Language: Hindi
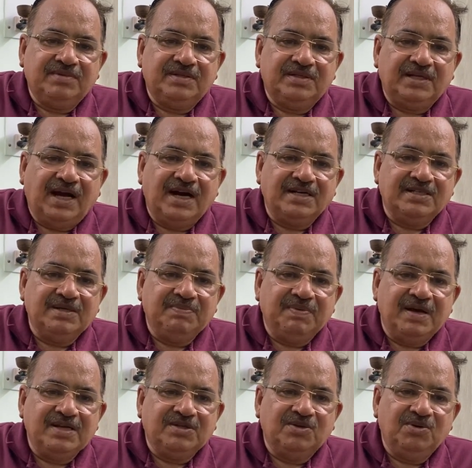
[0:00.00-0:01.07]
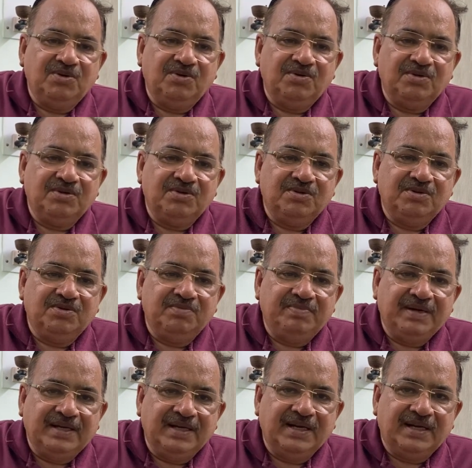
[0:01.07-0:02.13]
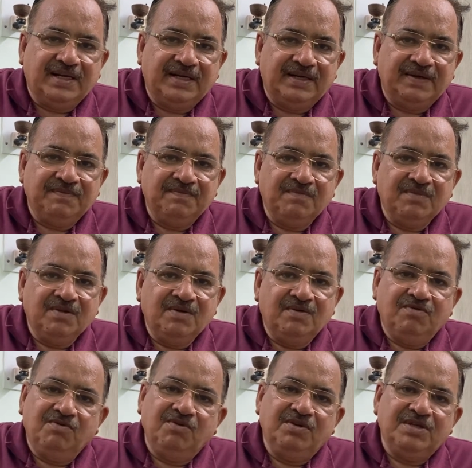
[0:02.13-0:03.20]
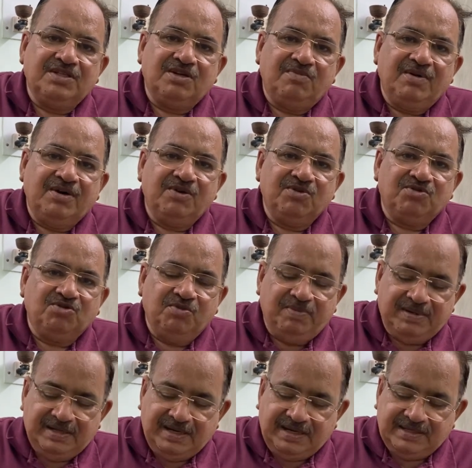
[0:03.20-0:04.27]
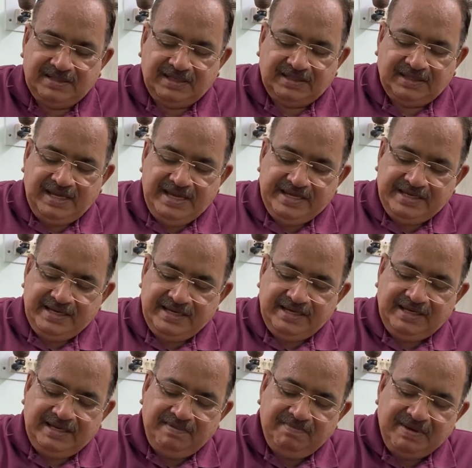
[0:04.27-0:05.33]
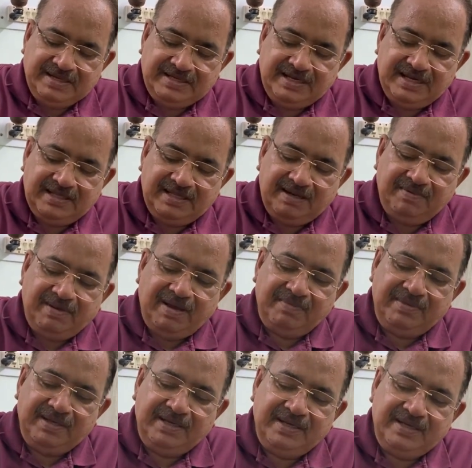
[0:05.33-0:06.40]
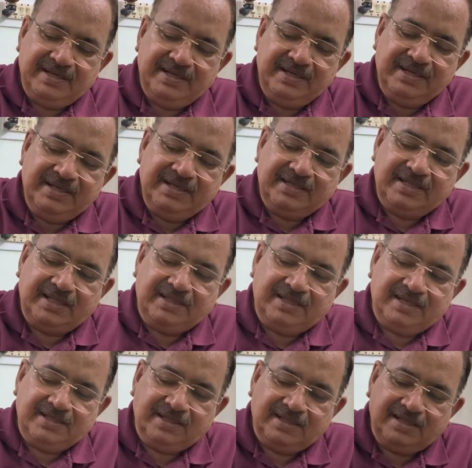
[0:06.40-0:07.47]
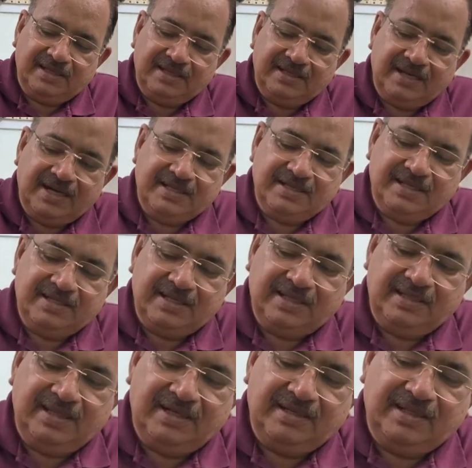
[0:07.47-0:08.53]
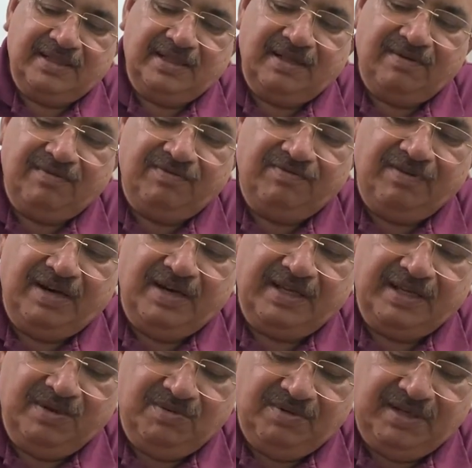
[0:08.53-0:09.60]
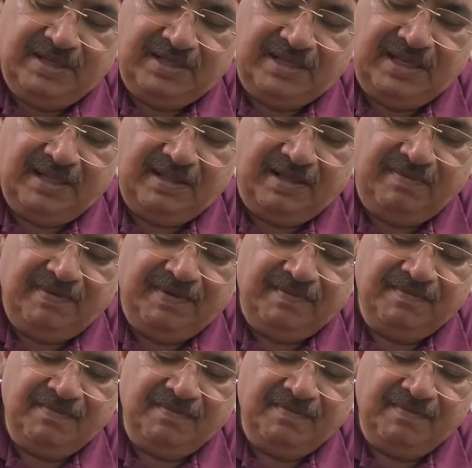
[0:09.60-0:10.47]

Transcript: चार से पाँच किलो जो बिगिनर है वो इस टमाटोज को पैदा कर सकता है एक एक के बंच के अंदर में आप देखिए सत्तर सत्तर साठ से सत्तर सत्तर फल लगे हुए हैं इसके अंदर में